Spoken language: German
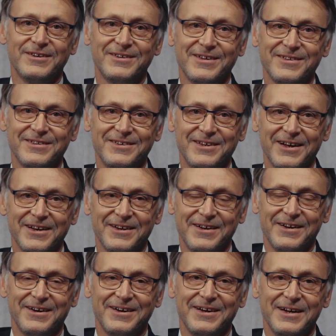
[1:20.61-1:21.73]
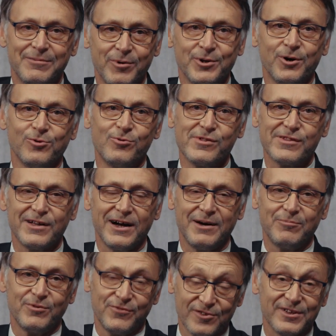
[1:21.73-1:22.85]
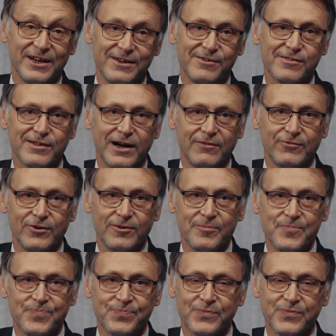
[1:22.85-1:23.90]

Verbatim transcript: dass Sie dann immer noch Lust haben und Verständnis dafür,